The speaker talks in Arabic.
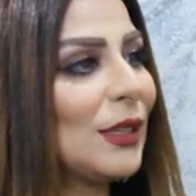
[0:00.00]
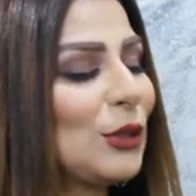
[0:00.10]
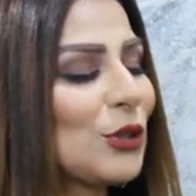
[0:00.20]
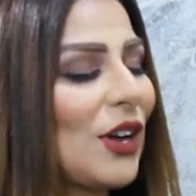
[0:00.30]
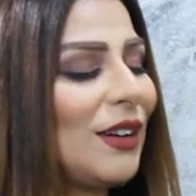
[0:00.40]
ان
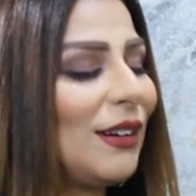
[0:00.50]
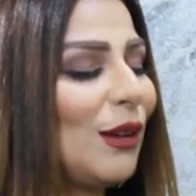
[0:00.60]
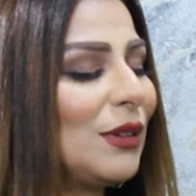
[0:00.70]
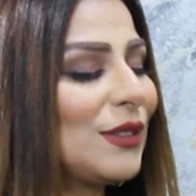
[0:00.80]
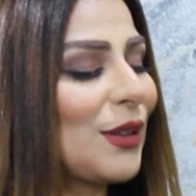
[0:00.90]
شاء
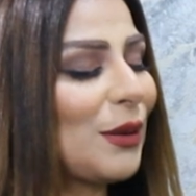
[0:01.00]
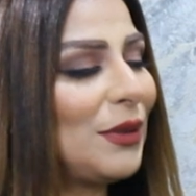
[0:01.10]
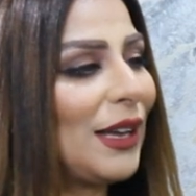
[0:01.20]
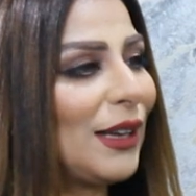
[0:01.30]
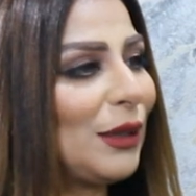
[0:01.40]
الله باذن رب
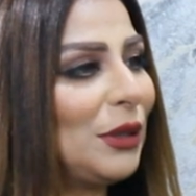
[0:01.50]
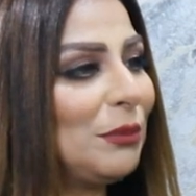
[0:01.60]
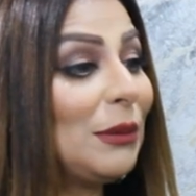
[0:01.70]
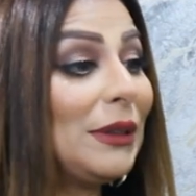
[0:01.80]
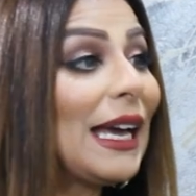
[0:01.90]
العالمين
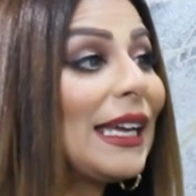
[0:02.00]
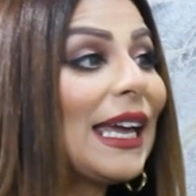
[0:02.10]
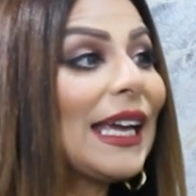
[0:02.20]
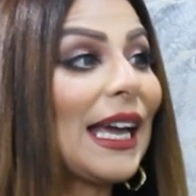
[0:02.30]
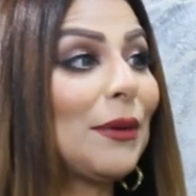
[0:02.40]
بالبدايه
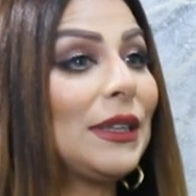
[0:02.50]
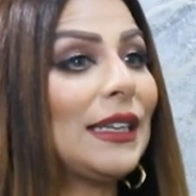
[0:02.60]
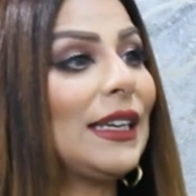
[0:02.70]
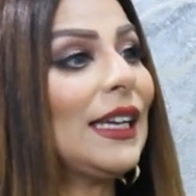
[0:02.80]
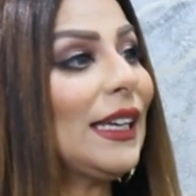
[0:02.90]
هيك
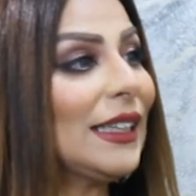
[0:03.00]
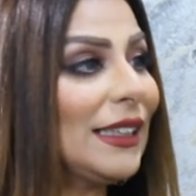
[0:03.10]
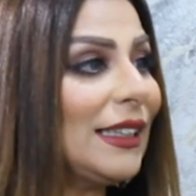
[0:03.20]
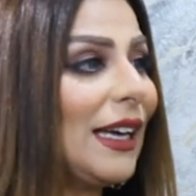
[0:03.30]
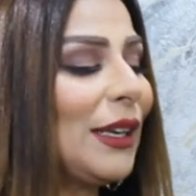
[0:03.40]
بدنا
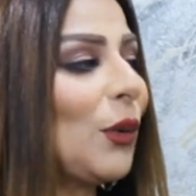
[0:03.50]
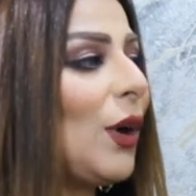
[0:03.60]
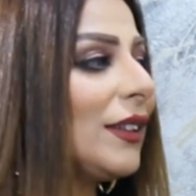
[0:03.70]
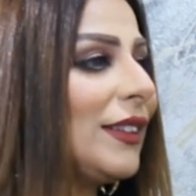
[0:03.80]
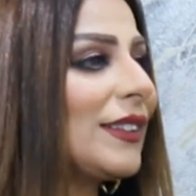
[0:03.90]
نحكي انا
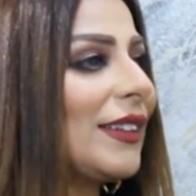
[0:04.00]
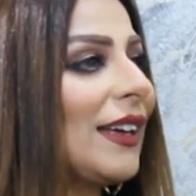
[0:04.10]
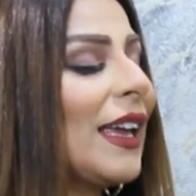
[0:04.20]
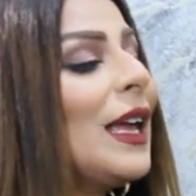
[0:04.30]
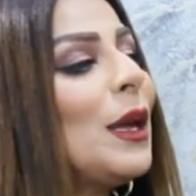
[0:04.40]

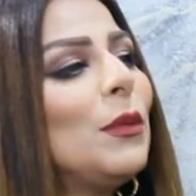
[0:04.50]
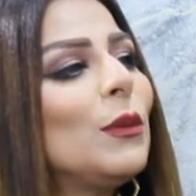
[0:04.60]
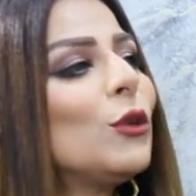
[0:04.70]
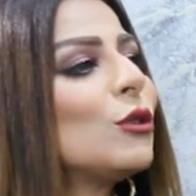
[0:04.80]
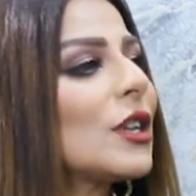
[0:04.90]
وحضرتك
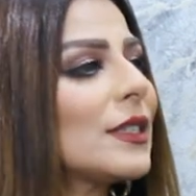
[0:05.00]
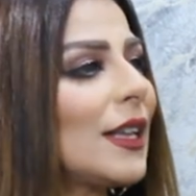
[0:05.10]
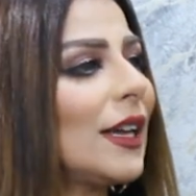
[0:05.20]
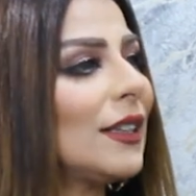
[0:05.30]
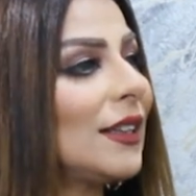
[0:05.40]
بموجز
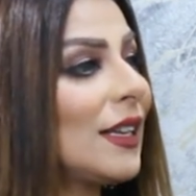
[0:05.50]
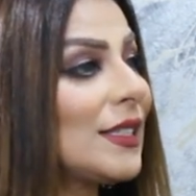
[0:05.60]
عن